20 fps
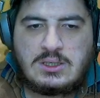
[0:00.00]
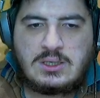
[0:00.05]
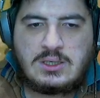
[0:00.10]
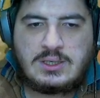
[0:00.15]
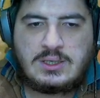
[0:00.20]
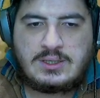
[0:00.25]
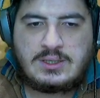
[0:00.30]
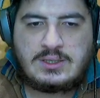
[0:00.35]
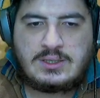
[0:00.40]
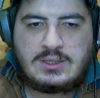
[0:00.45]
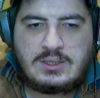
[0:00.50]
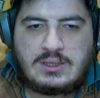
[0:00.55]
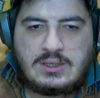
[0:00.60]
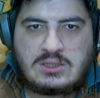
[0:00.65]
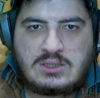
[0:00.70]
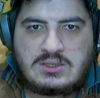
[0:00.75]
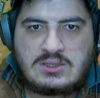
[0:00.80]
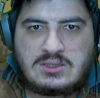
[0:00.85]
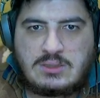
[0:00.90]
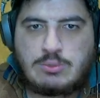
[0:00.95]
Ee,
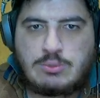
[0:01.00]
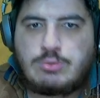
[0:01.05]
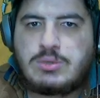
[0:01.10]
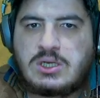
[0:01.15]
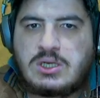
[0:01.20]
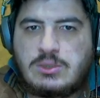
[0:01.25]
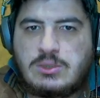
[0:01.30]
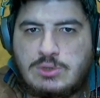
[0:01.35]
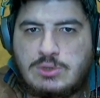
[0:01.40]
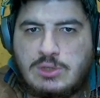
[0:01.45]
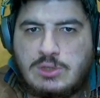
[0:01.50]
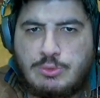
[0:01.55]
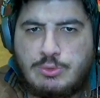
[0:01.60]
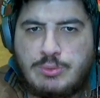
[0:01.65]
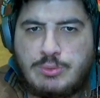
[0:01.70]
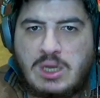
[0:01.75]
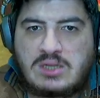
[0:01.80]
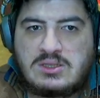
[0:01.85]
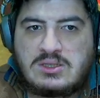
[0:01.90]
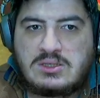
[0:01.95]
aslında bu burada, burada
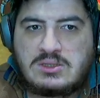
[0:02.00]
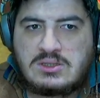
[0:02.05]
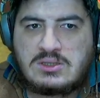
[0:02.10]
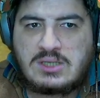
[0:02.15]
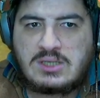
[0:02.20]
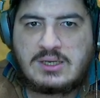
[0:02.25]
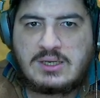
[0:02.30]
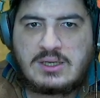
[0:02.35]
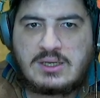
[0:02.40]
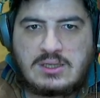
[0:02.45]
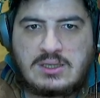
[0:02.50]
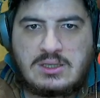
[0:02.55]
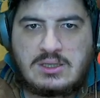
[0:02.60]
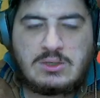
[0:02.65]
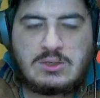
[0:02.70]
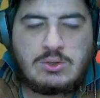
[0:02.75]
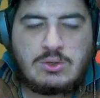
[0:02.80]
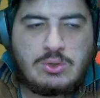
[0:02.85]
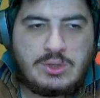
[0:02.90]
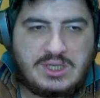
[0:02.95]
mümakların
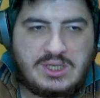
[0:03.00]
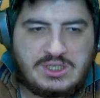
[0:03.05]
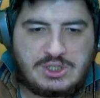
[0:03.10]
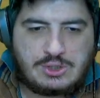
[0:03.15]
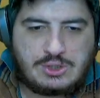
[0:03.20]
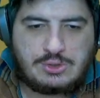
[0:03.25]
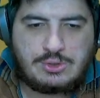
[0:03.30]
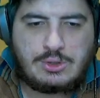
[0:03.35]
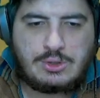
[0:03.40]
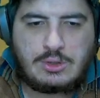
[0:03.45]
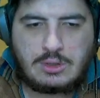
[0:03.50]
dayanıklılığı öne çıkıyor.